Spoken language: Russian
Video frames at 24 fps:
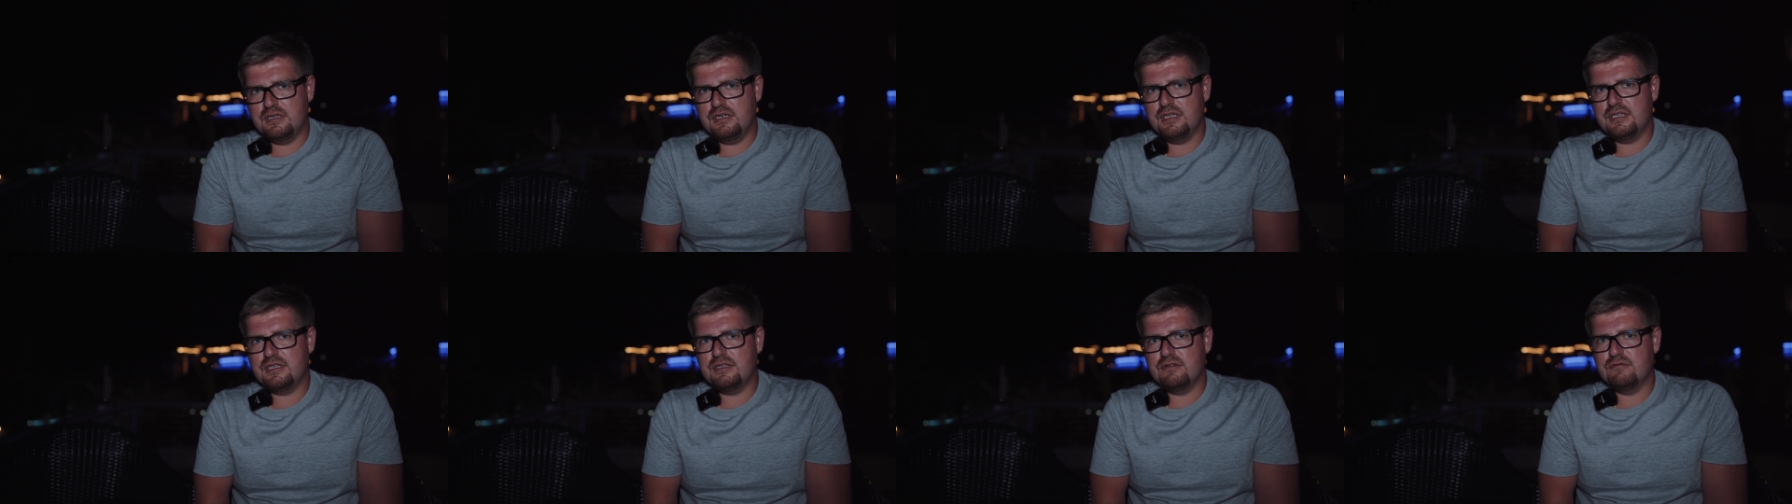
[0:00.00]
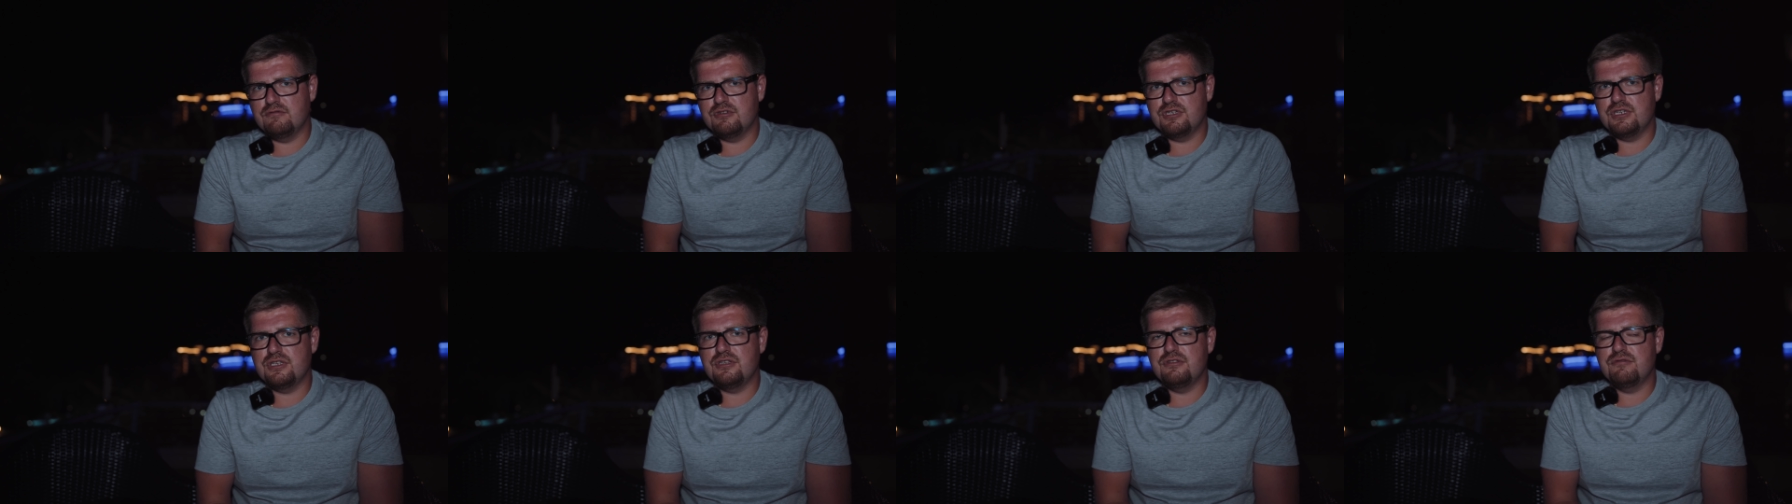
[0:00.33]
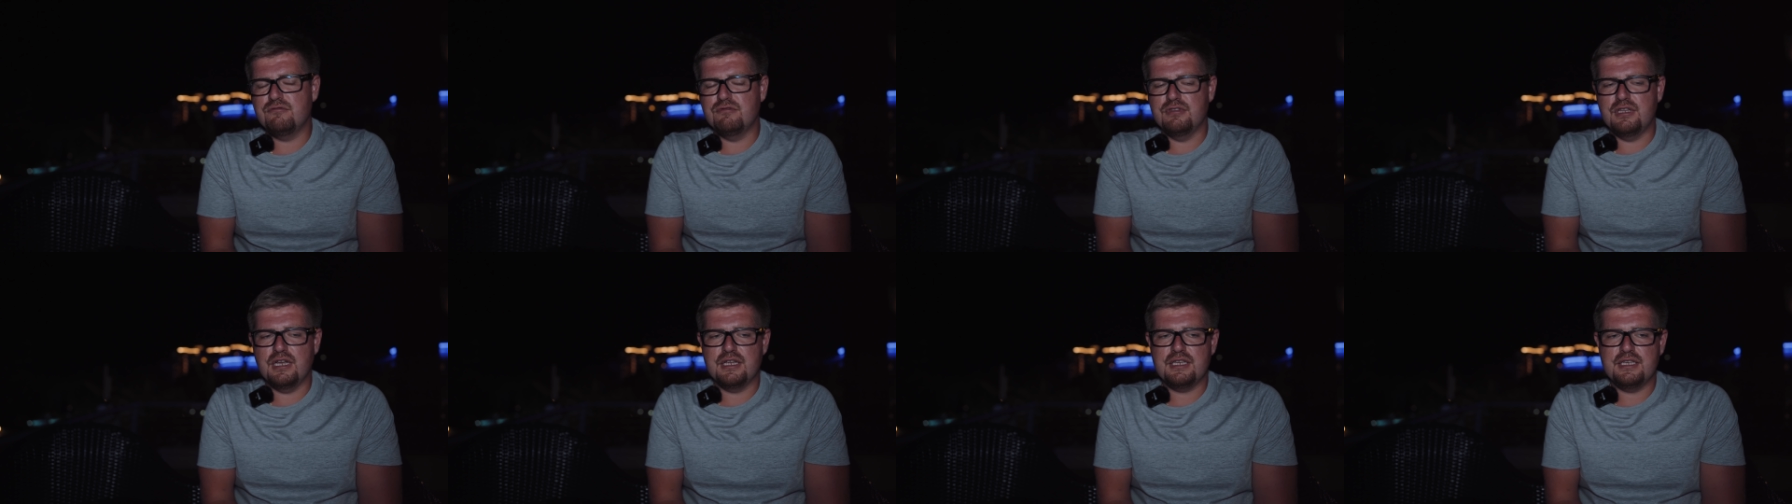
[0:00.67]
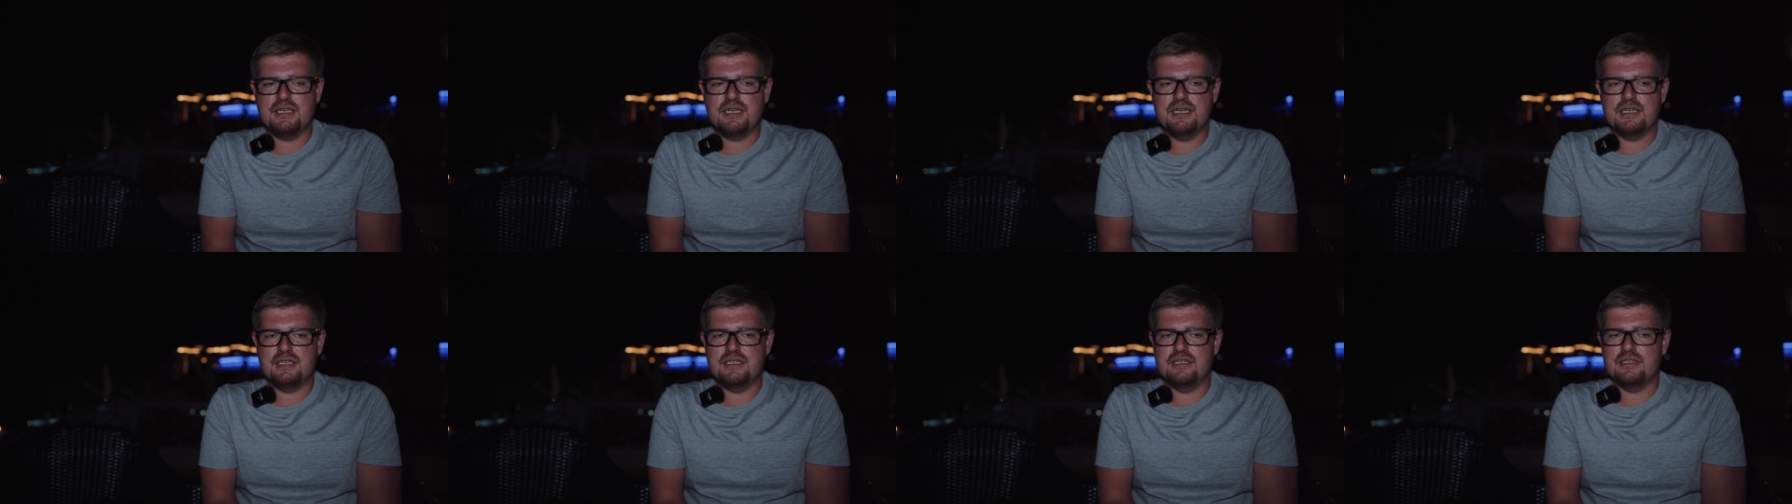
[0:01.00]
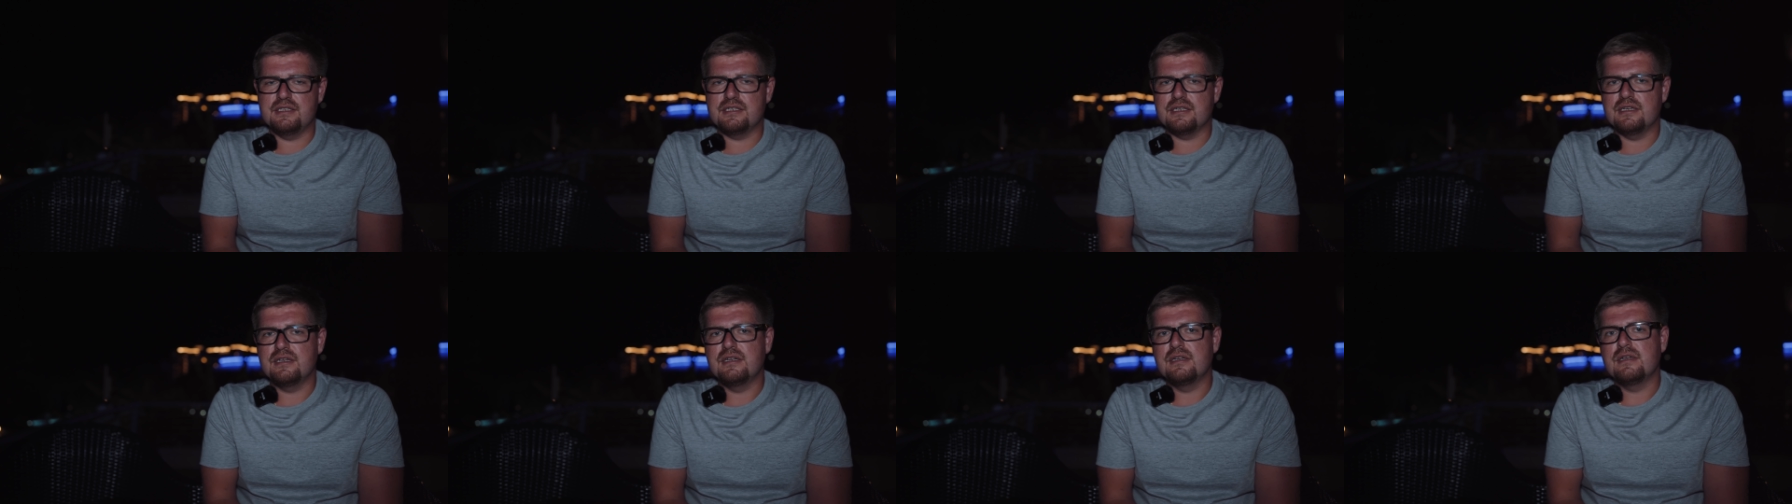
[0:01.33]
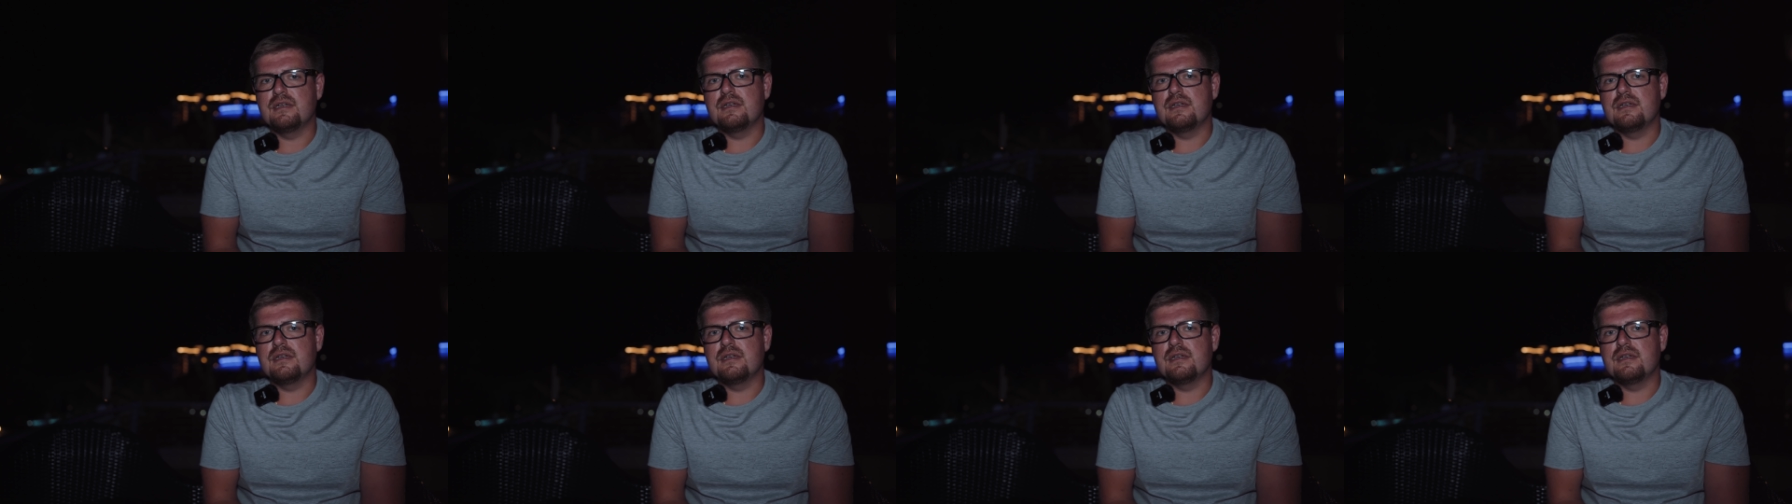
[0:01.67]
И это уже никуда не годится.